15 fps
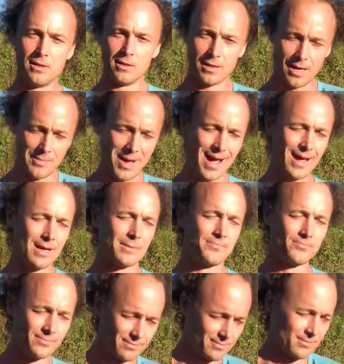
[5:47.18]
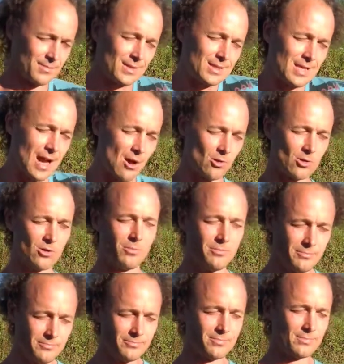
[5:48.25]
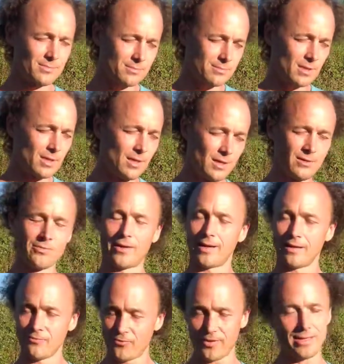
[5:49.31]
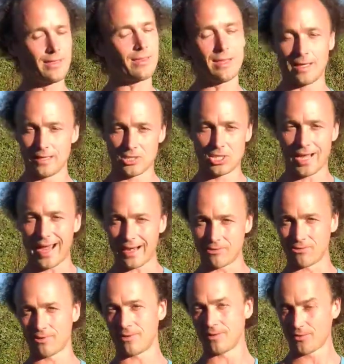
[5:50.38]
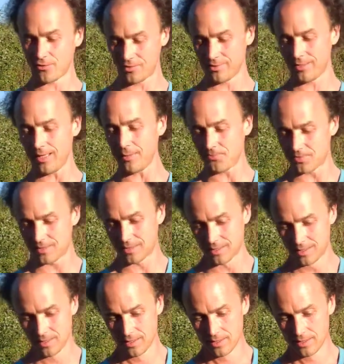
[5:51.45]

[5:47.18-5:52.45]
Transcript: Na mei, schau dir um, irgendwann fällt die Entscheidung ganz von selbst.